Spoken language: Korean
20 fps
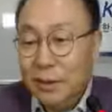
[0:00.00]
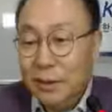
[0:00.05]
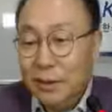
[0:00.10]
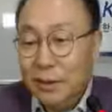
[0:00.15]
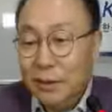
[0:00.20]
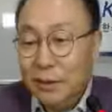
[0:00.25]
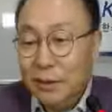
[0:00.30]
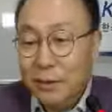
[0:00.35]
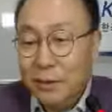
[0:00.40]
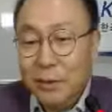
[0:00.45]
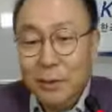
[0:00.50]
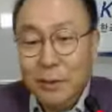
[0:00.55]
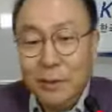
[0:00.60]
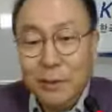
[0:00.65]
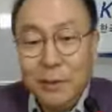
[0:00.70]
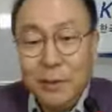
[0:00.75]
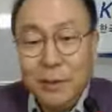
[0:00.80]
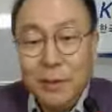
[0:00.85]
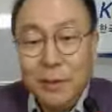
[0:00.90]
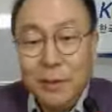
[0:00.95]
또
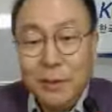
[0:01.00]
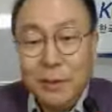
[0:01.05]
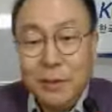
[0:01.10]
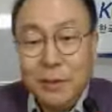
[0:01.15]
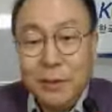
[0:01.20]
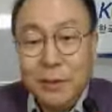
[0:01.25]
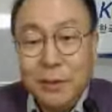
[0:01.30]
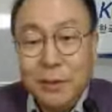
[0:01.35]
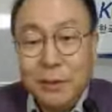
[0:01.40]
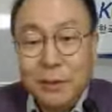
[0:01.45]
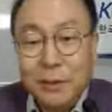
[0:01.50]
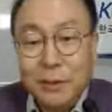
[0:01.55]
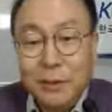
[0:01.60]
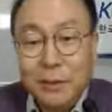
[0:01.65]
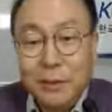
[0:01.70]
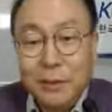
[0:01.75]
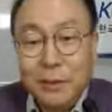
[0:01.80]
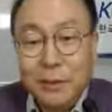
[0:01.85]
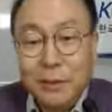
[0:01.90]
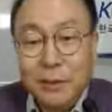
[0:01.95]
어떤
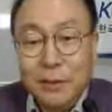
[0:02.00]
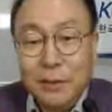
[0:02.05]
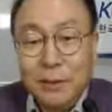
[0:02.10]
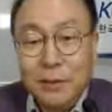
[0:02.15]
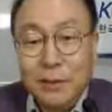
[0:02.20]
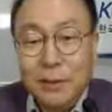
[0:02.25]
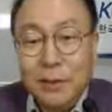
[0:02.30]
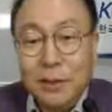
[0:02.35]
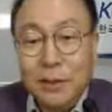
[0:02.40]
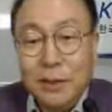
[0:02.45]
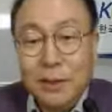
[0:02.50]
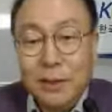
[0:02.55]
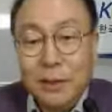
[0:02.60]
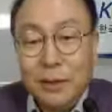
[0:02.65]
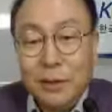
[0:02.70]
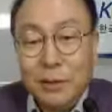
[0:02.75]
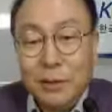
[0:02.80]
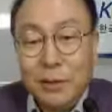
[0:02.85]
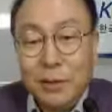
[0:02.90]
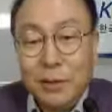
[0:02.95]
것들 그러니까
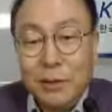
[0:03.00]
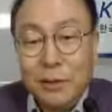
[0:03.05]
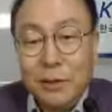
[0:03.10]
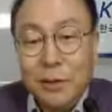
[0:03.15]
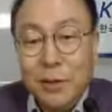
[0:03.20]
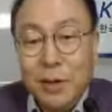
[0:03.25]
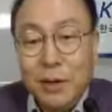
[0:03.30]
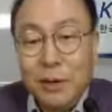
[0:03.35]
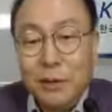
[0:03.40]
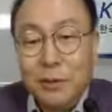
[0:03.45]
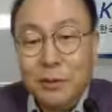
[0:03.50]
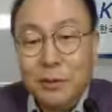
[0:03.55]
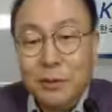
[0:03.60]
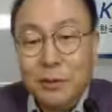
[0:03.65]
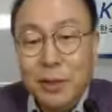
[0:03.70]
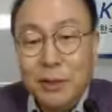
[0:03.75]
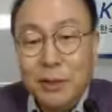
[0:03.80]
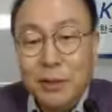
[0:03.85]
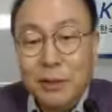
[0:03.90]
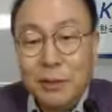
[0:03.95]
경고하고
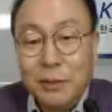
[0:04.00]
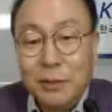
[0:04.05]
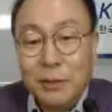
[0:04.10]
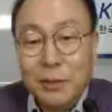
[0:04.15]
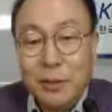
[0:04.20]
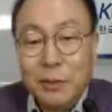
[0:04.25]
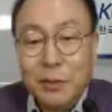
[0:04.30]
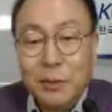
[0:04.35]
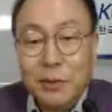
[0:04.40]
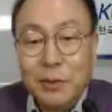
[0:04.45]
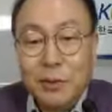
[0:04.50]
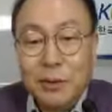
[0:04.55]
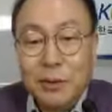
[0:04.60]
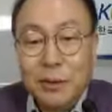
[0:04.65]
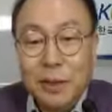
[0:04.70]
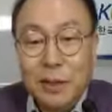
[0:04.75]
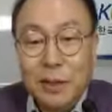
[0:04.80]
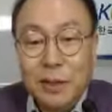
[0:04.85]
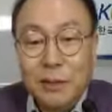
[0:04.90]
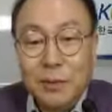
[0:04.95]
드리에이션 업계
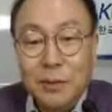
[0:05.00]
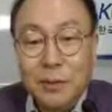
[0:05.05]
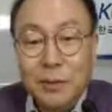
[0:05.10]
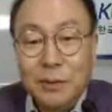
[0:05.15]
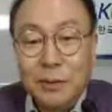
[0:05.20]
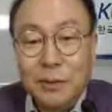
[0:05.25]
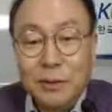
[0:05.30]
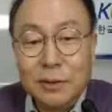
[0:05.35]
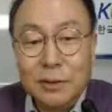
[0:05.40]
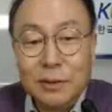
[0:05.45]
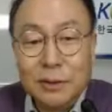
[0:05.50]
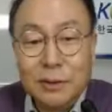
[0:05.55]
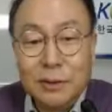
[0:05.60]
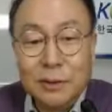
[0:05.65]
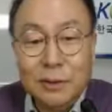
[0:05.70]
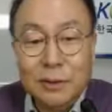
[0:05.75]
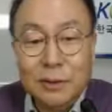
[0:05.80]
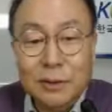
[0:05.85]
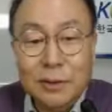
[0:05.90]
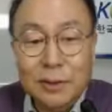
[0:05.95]
표준인가 뭐 이런 것들
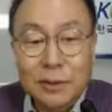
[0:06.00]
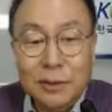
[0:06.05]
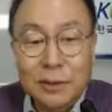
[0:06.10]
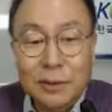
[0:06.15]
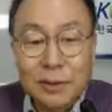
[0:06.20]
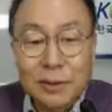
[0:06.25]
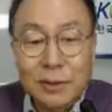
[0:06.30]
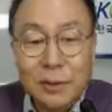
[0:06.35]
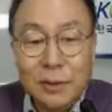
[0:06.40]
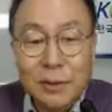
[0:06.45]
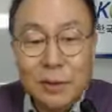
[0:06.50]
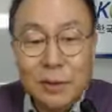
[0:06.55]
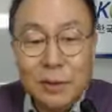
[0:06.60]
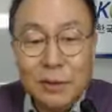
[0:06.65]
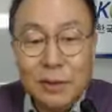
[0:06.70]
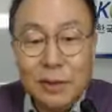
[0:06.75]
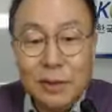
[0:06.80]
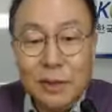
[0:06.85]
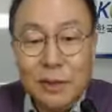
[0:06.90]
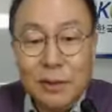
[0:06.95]
그 다음에
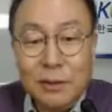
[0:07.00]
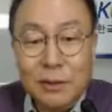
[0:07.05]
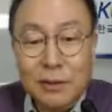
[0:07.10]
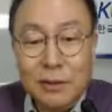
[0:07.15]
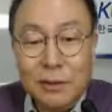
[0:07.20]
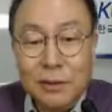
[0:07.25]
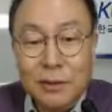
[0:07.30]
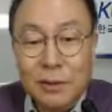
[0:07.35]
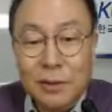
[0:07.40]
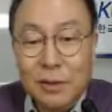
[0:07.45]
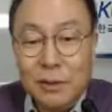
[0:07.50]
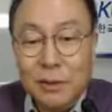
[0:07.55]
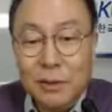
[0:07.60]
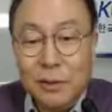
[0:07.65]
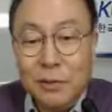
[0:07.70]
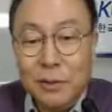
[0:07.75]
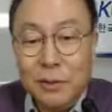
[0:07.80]
적게 적절한 정보를